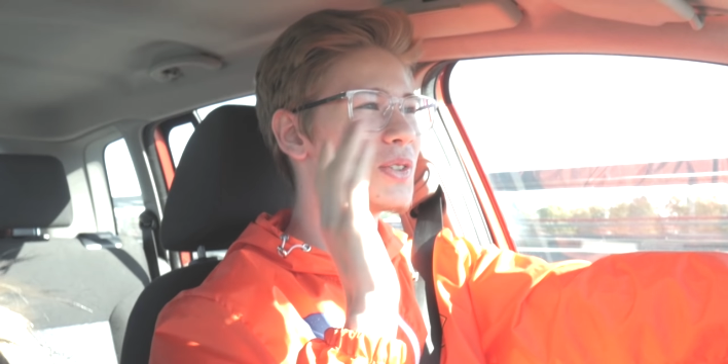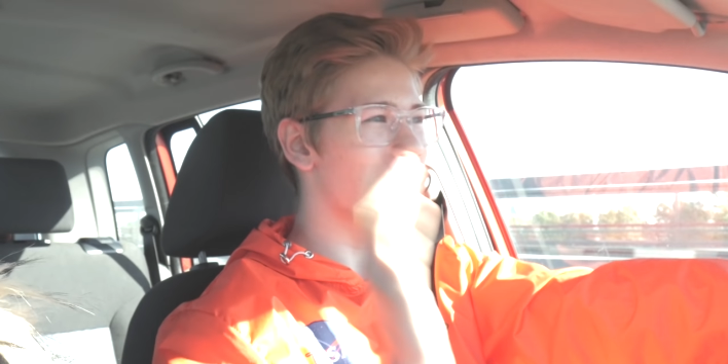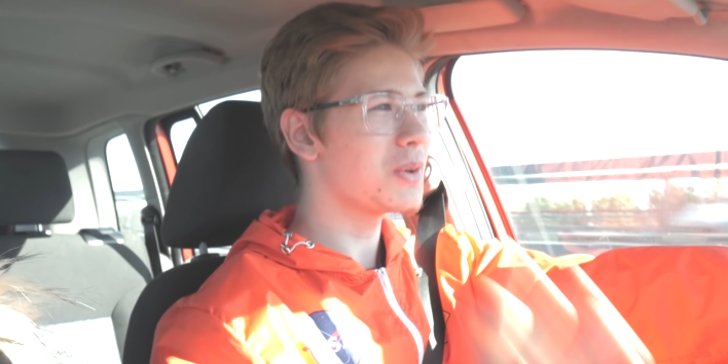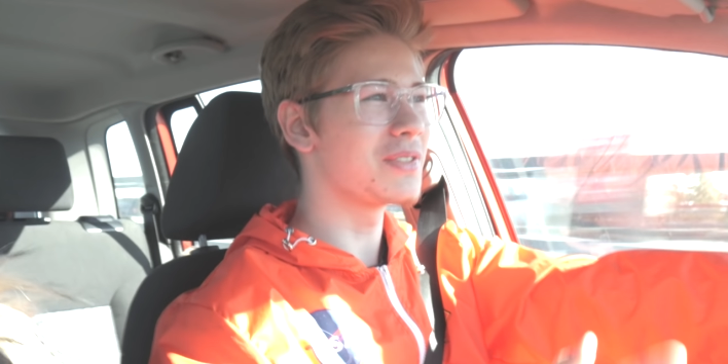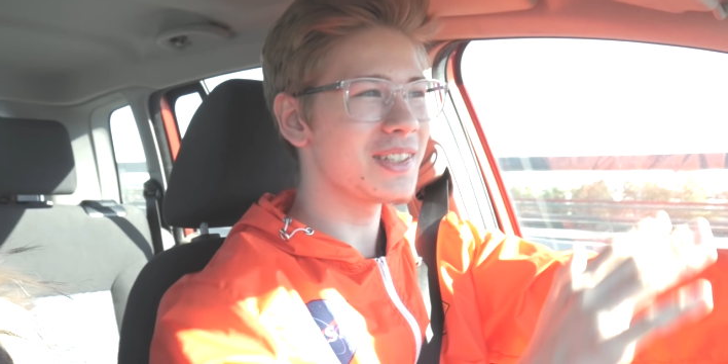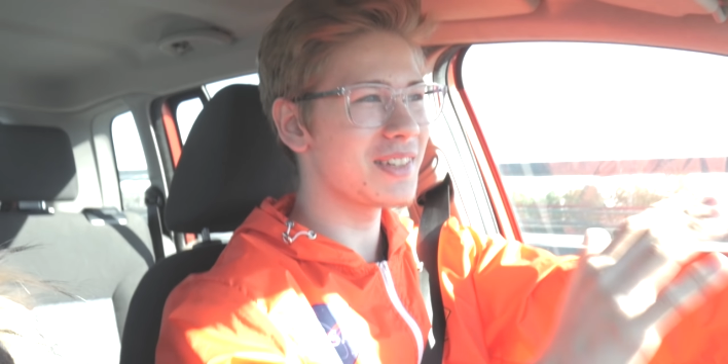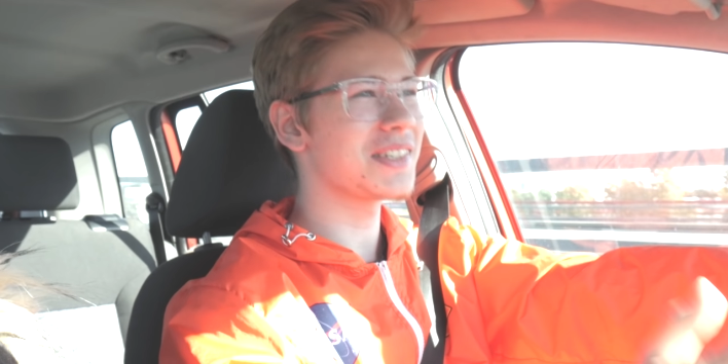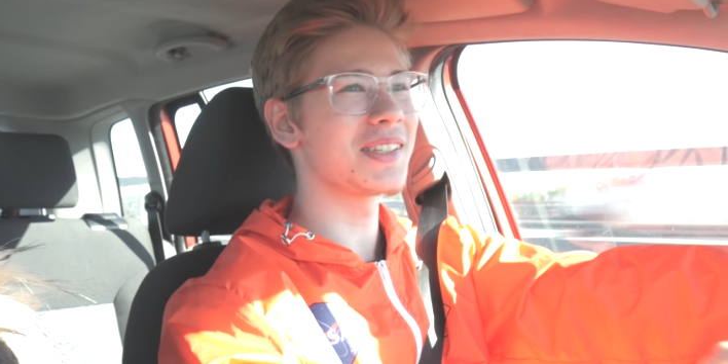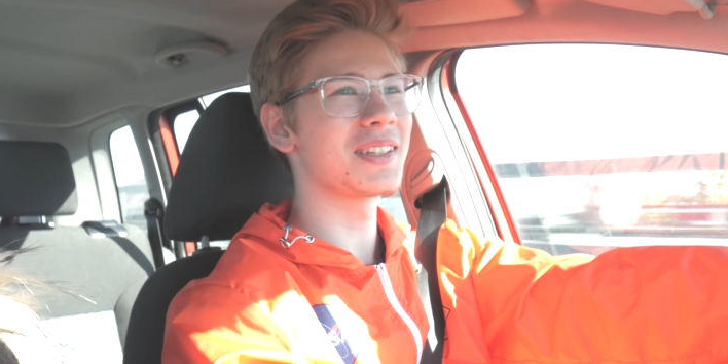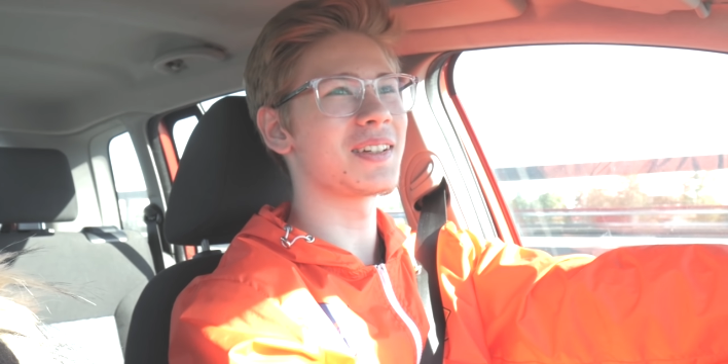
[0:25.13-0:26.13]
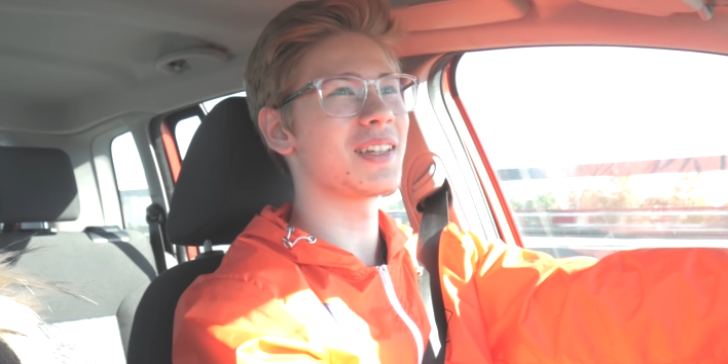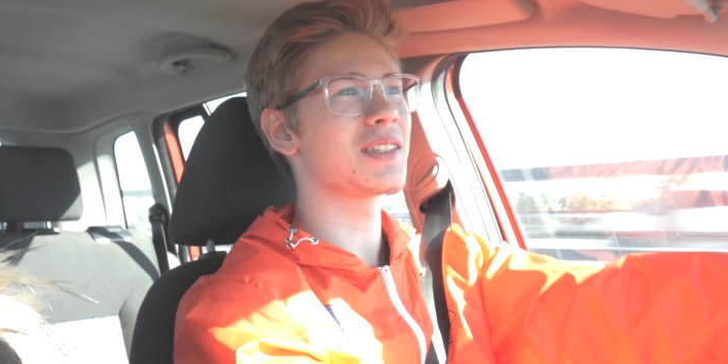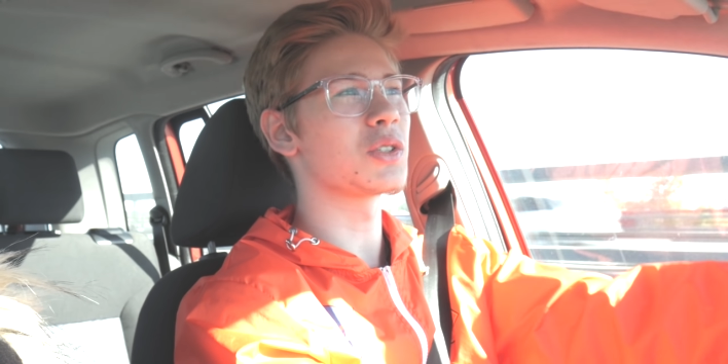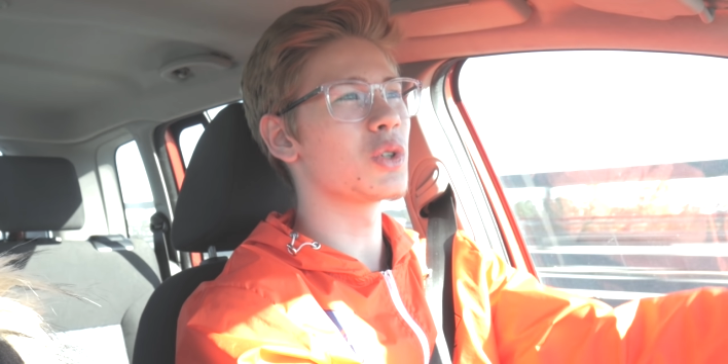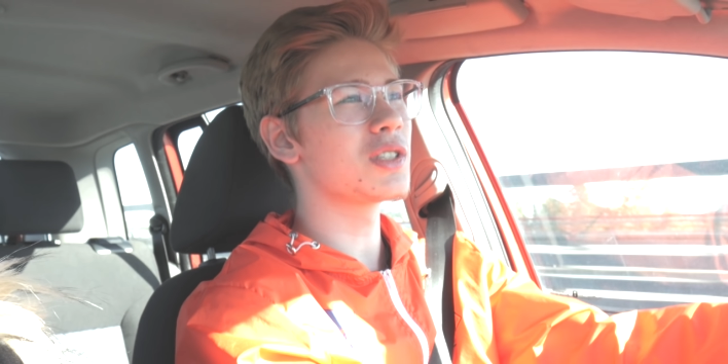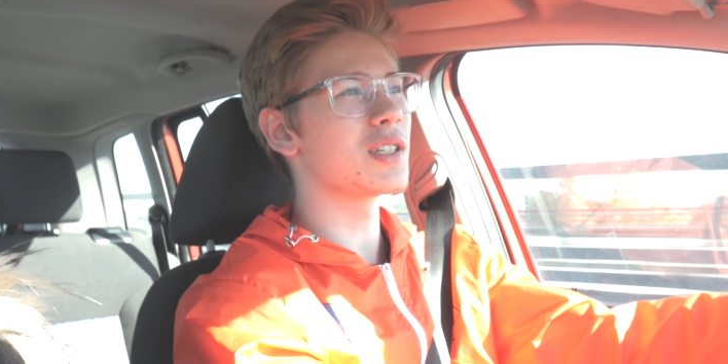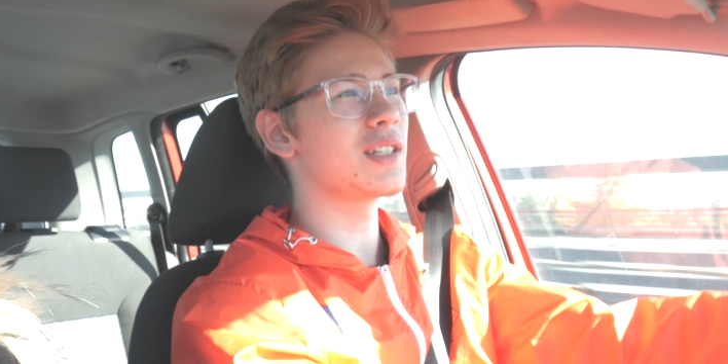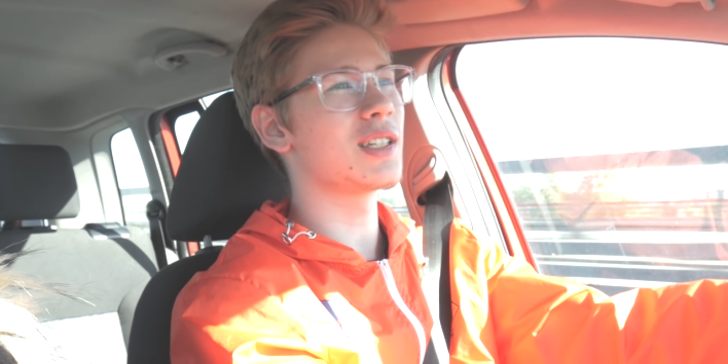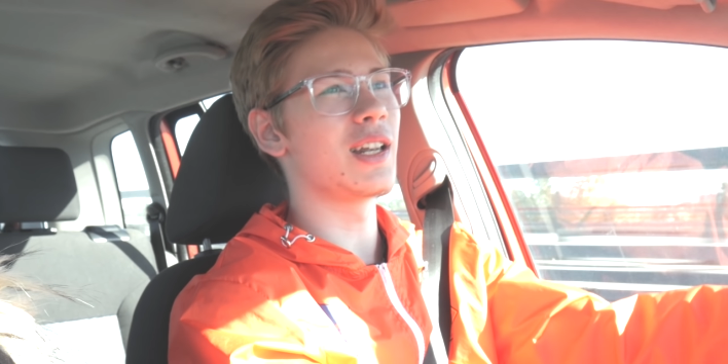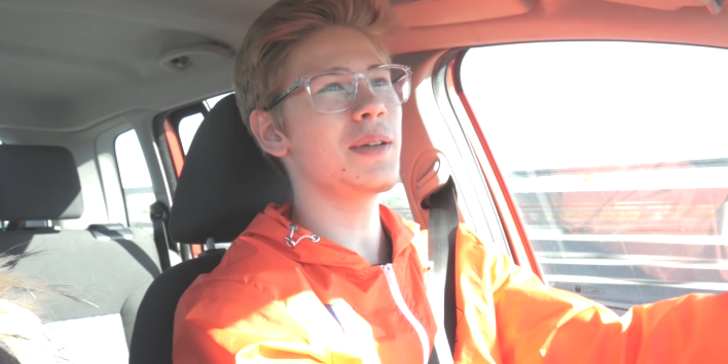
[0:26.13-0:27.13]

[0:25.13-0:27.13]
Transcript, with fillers: все, весь интернет, солнце нигде.